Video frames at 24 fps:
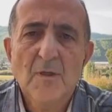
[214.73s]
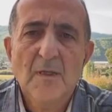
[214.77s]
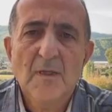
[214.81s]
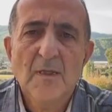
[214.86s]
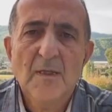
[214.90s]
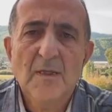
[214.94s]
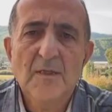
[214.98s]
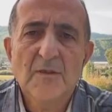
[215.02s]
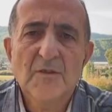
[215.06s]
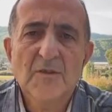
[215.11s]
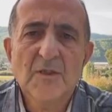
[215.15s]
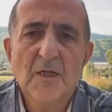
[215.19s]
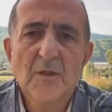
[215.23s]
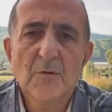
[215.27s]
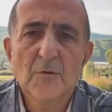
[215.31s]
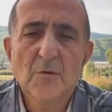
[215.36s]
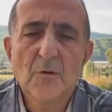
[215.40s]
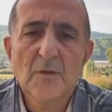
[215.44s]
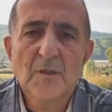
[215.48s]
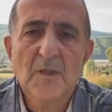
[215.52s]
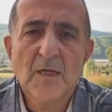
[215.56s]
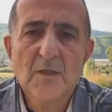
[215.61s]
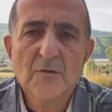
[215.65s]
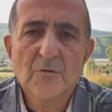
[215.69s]
E, canlı
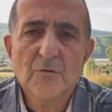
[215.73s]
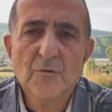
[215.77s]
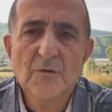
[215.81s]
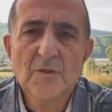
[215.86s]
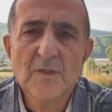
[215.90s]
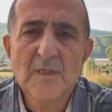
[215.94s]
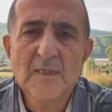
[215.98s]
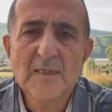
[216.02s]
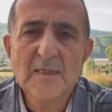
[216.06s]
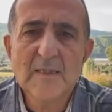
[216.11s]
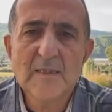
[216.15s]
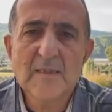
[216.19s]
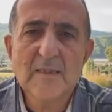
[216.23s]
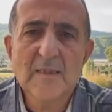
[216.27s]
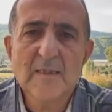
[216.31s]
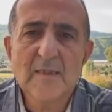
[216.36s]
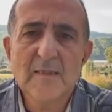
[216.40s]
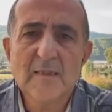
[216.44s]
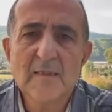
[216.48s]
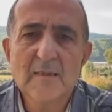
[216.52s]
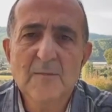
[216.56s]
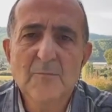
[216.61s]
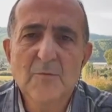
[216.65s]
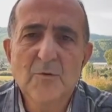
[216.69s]
olarak. Çünkü
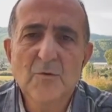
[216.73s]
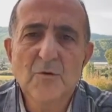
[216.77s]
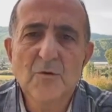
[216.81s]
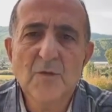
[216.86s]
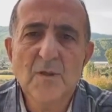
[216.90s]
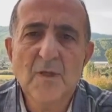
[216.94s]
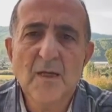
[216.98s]
İngiltere'nin bütün